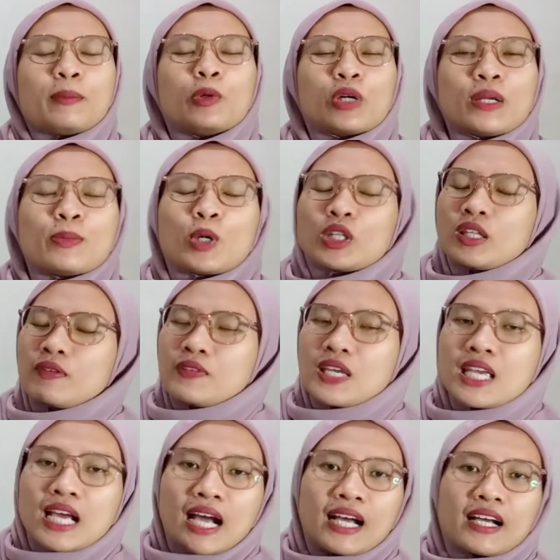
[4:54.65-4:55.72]
mungkin
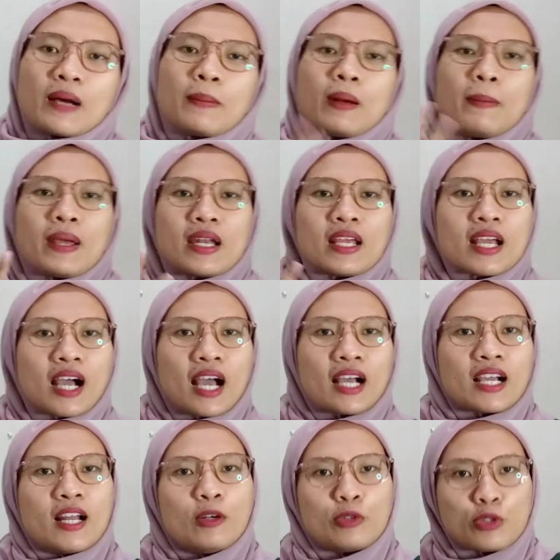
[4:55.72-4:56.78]
motifnya yang agak berbeda yang
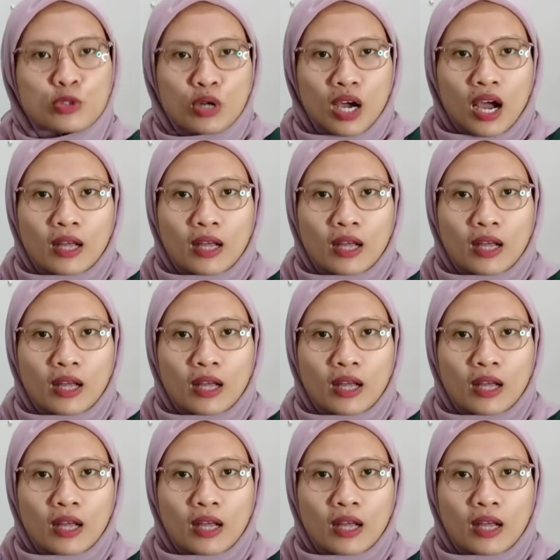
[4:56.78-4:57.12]
agak lucu